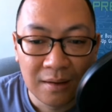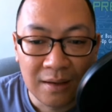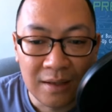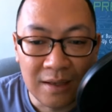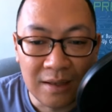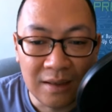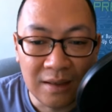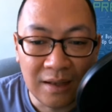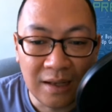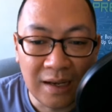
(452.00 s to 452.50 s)

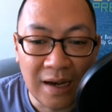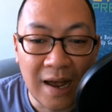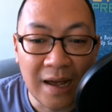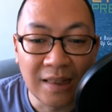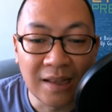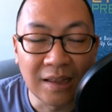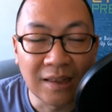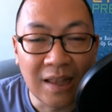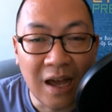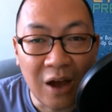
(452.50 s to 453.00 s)
hindi
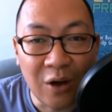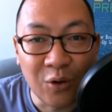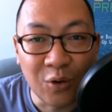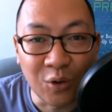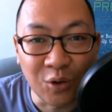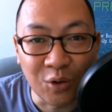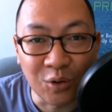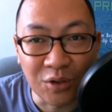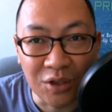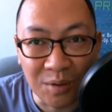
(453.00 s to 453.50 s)
lahat ng tao
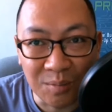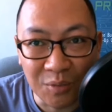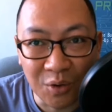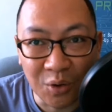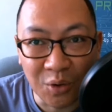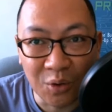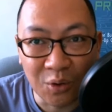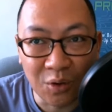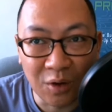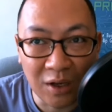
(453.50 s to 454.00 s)
gusto si
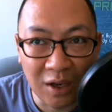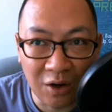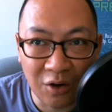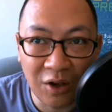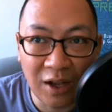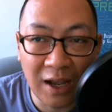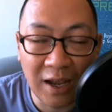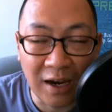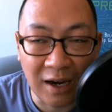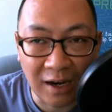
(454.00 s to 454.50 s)
Mo,
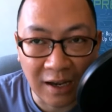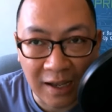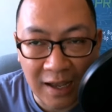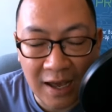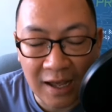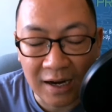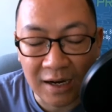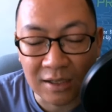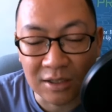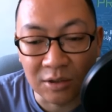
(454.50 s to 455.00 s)
gano'n yan
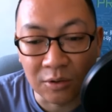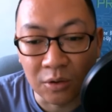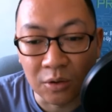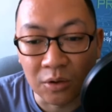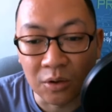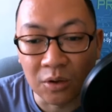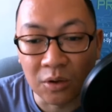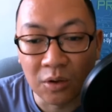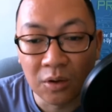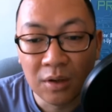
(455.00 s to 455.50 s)
nangyayari.
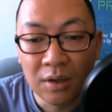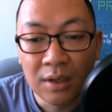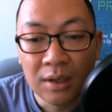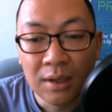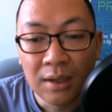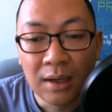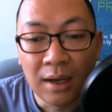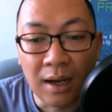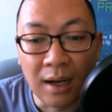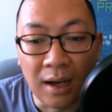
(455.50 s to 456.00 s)
So,
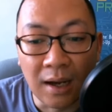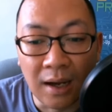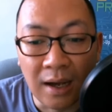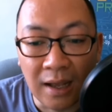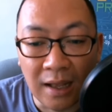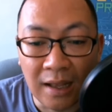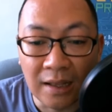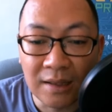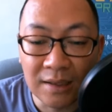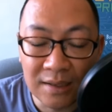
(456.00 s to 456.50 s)
uh,
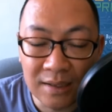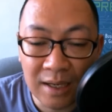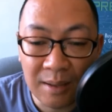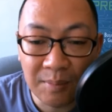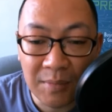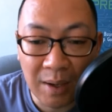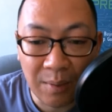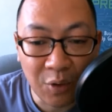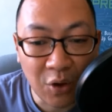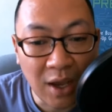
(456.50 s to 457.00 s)
and at the same
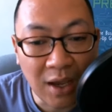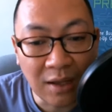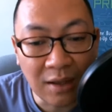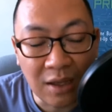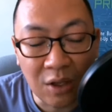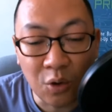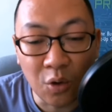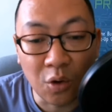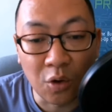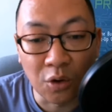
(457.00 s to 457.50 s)
time nga,
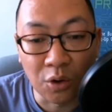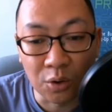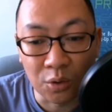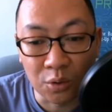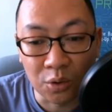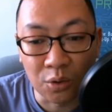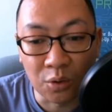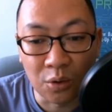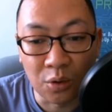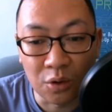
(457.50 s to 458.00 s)
hindi ko
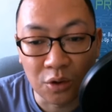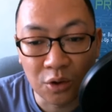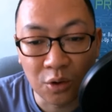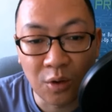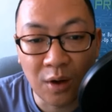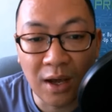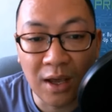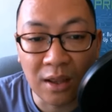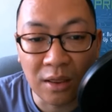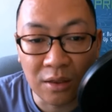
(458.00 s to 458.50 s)
control.
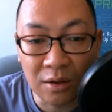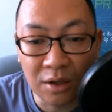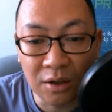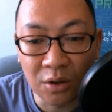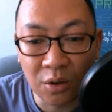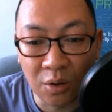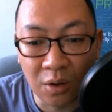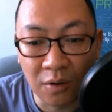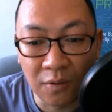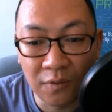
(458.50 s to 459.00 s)
So, I thought
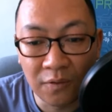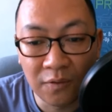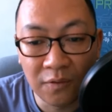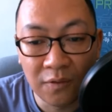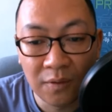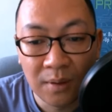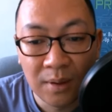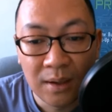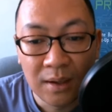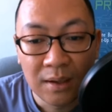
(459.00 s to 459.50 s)
of
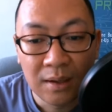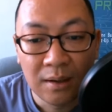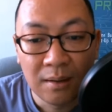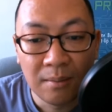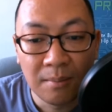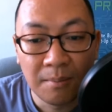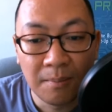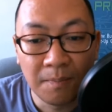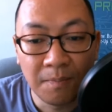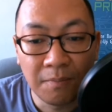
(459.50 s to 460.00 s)

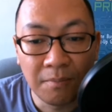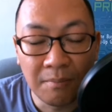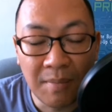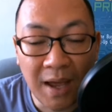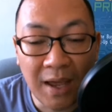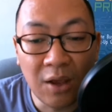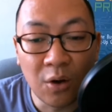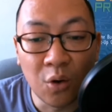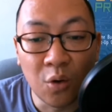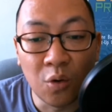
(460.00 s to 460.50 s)

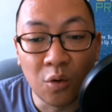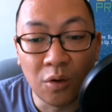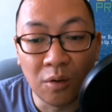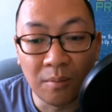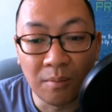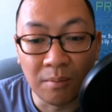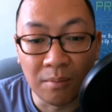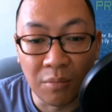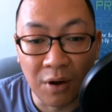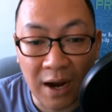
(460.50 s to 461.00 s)
my
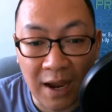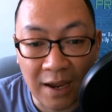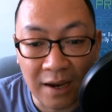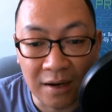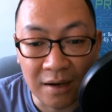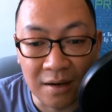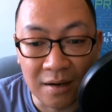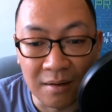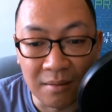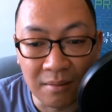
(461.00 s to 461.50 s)
own
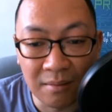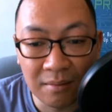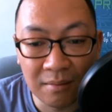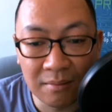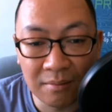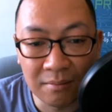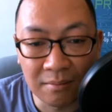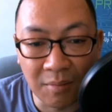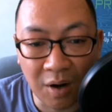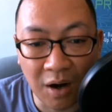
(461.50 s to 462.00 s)
brand,
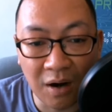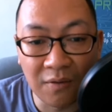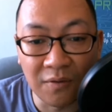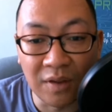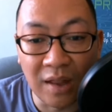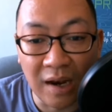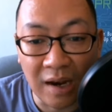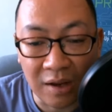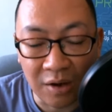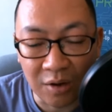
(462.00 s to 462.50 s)
Marv
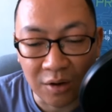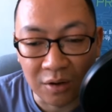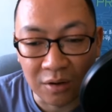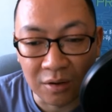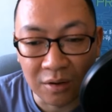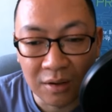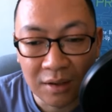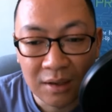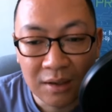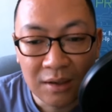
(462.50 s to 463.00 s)
De
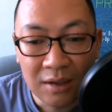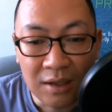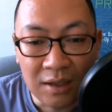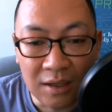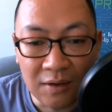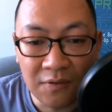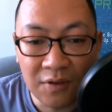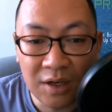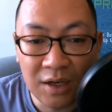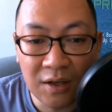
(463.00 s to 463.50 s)
Leon.
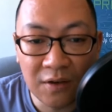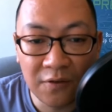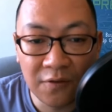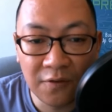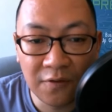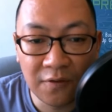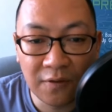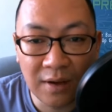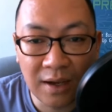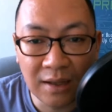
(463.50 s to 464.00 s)
Even
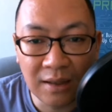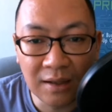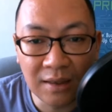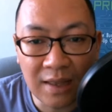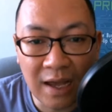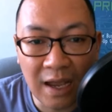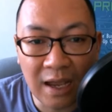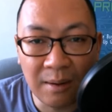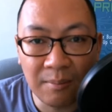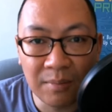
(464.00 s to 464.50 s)
if at the
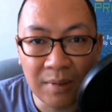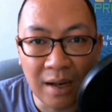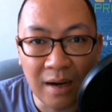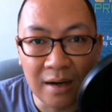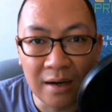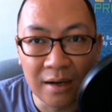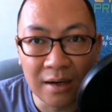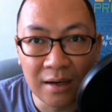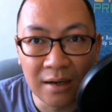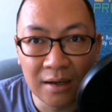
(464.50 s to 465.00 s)
time
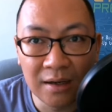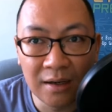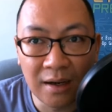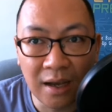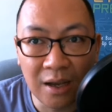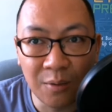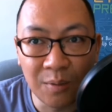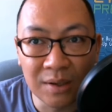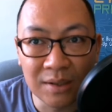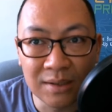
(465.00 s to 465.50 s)
talagang
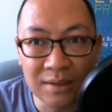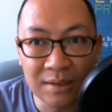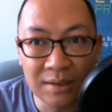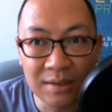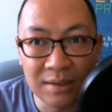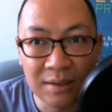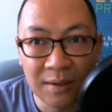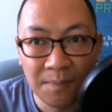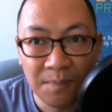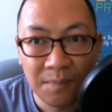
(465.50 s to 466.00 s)
I was